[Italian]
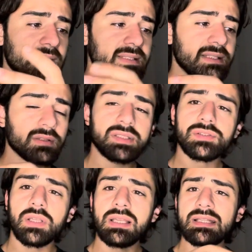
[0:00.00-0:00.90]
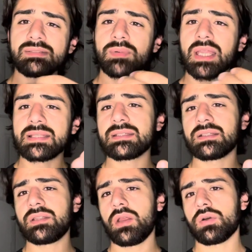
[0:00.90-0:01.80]
le situazioni e le esperienze che
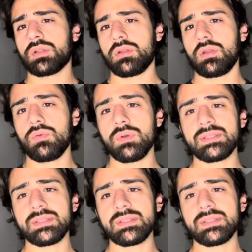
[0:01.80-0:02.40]
ti ricordano di lui.